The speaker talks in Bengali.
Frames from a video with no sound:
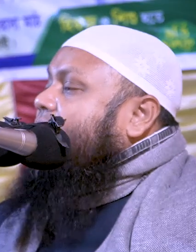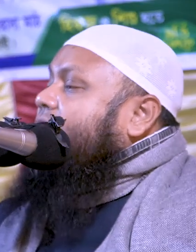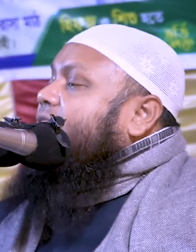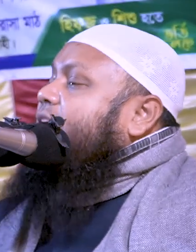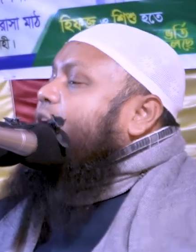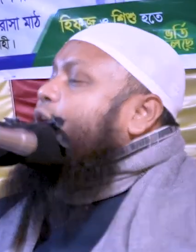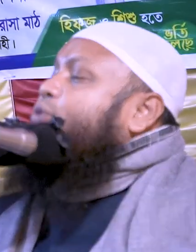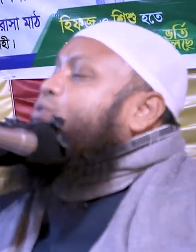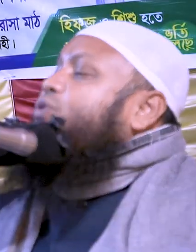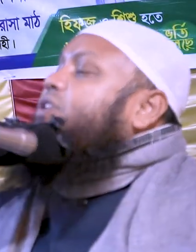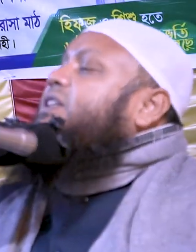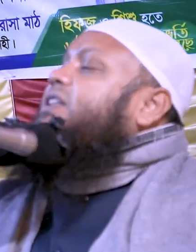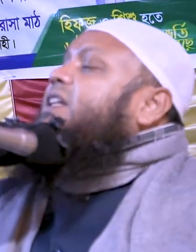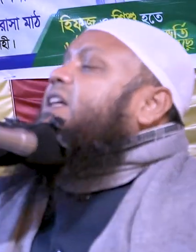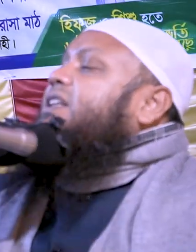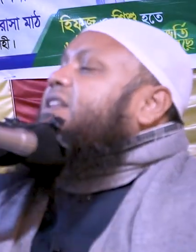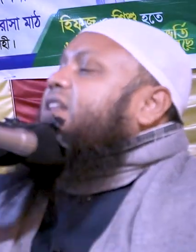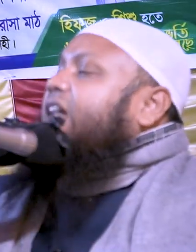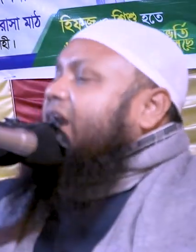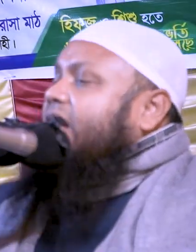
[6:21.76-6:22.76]
এ
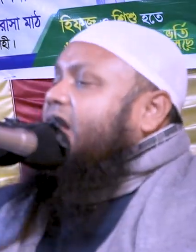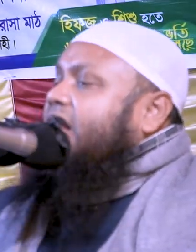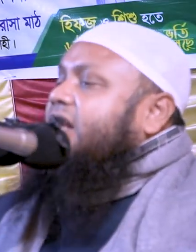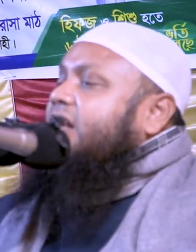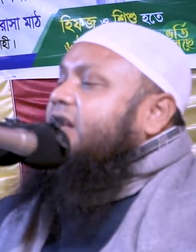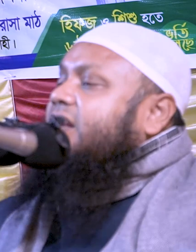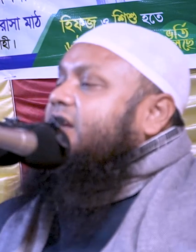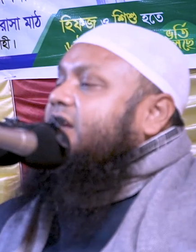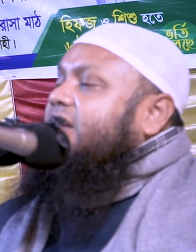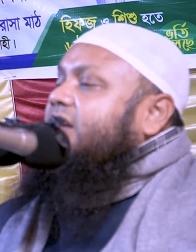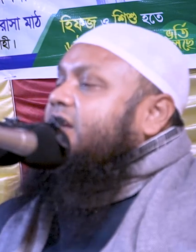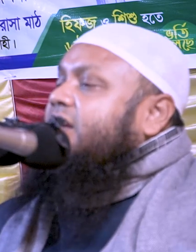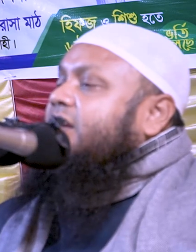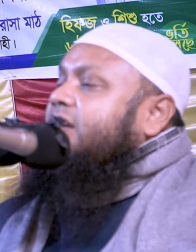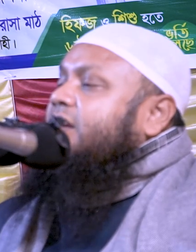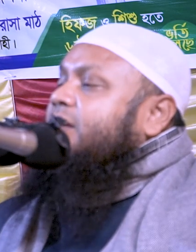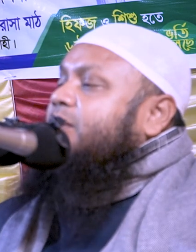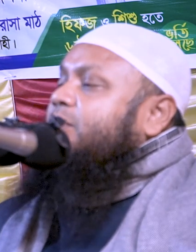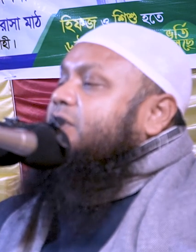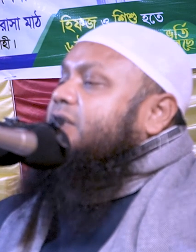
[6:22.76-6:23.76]
ইহুদিদের দালাল
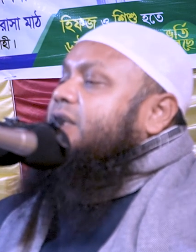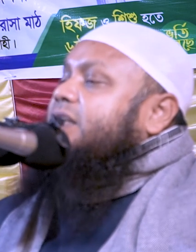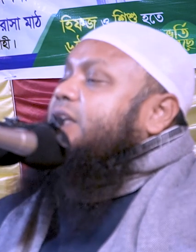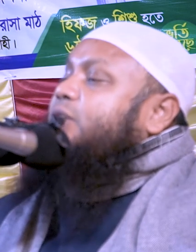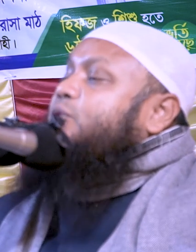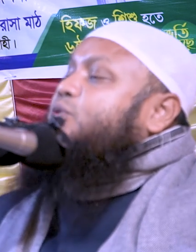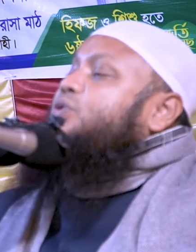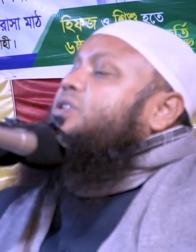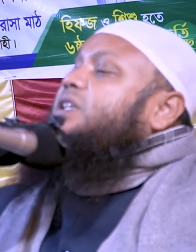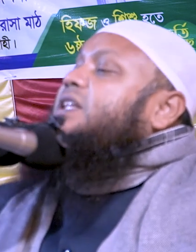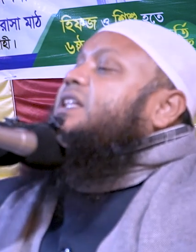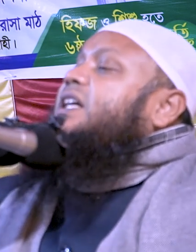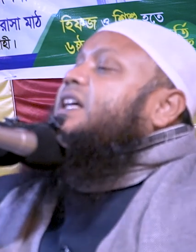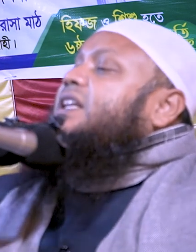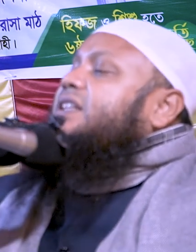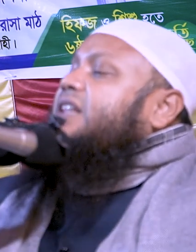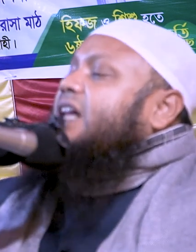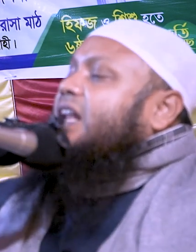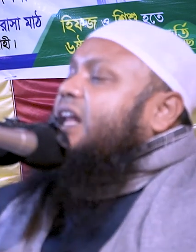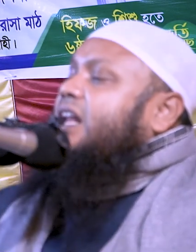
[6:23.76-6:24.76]
অর্থাৎ
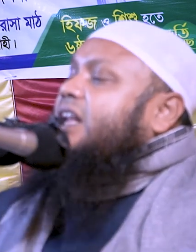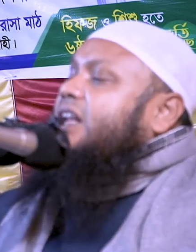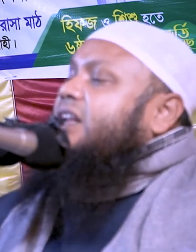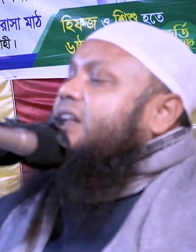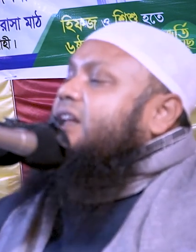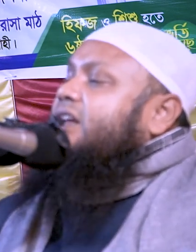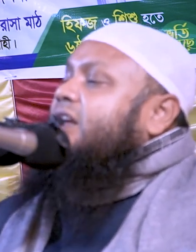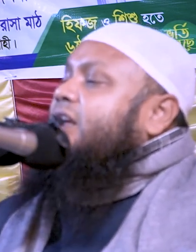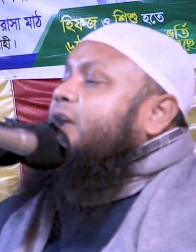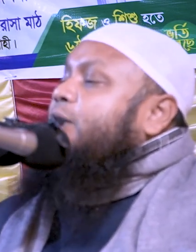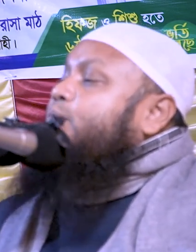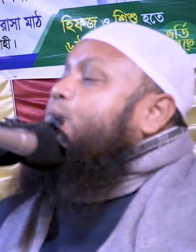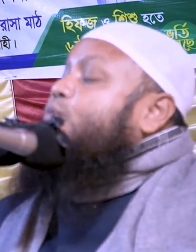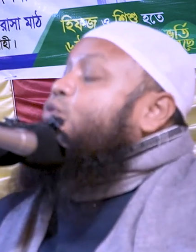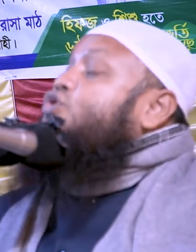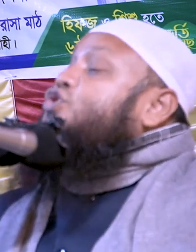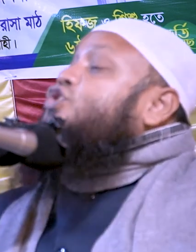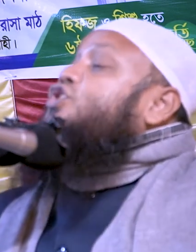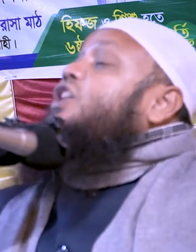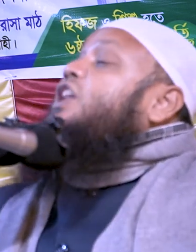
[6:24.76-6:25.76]
ইহুদিদের দালাল
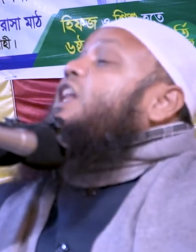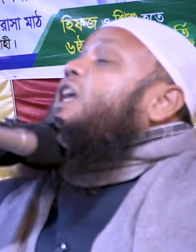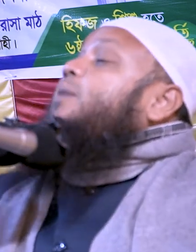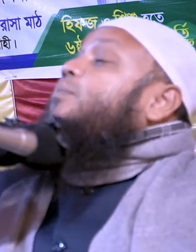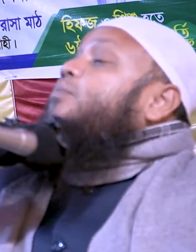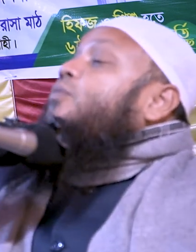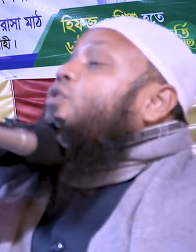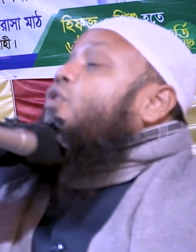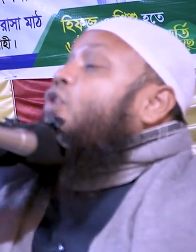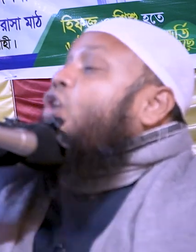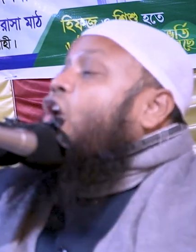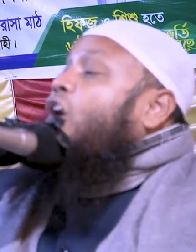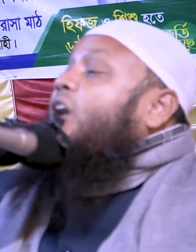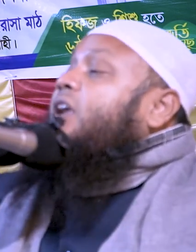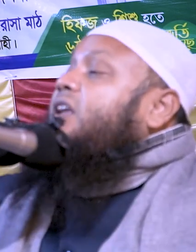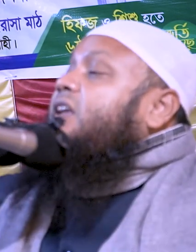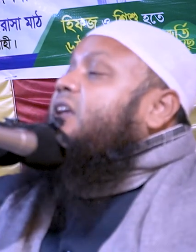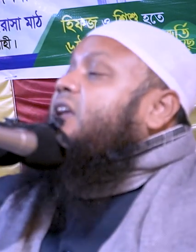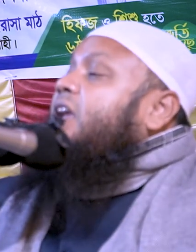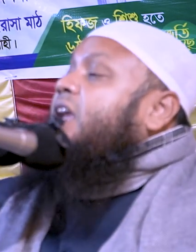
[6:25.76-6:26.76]
মুসলিম
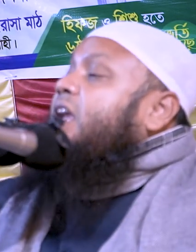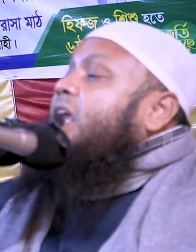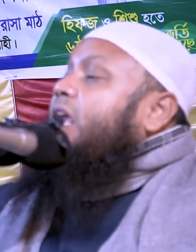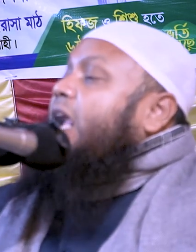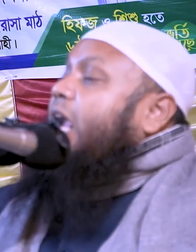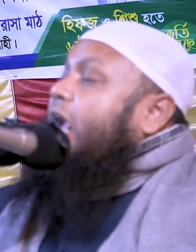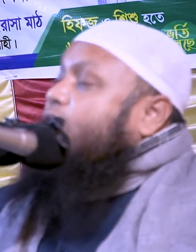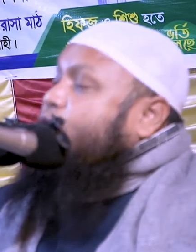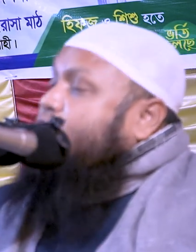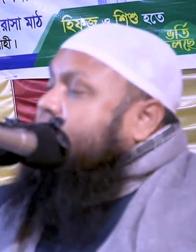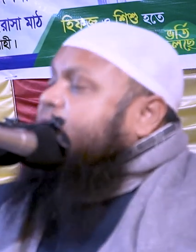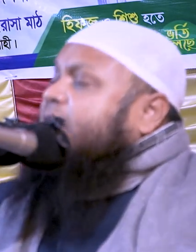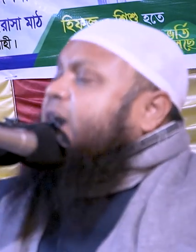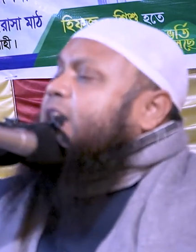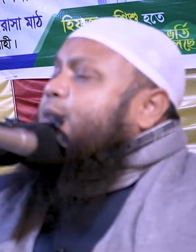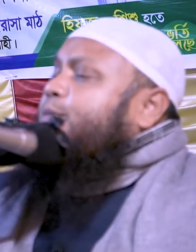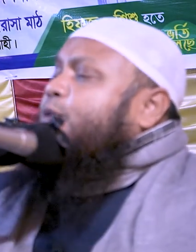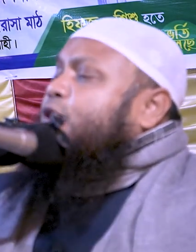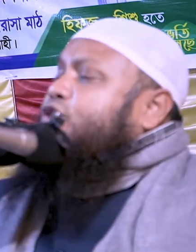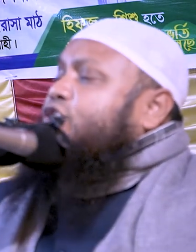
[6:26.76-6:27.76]
নয় এ
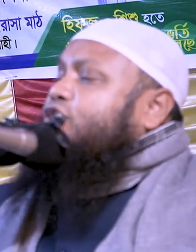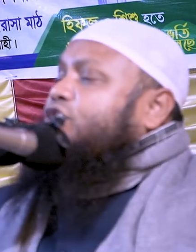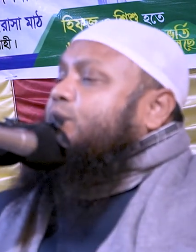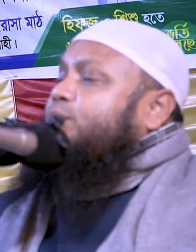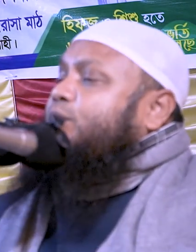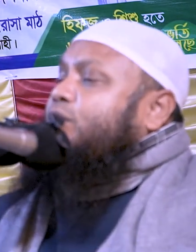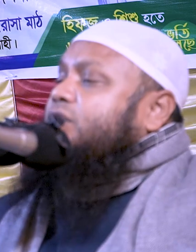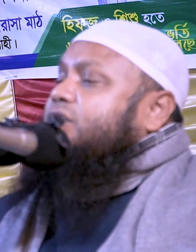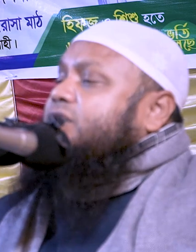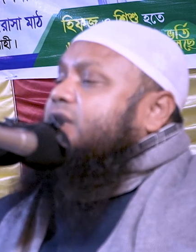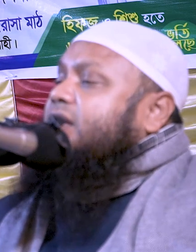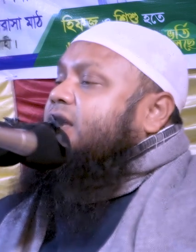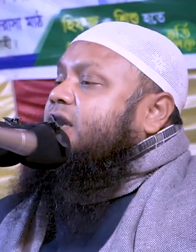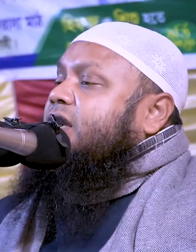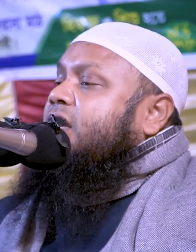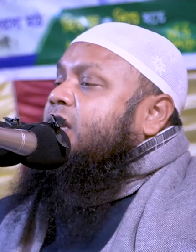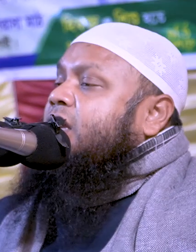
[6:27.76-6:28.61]
কথাটি পর্যন্ত বলছে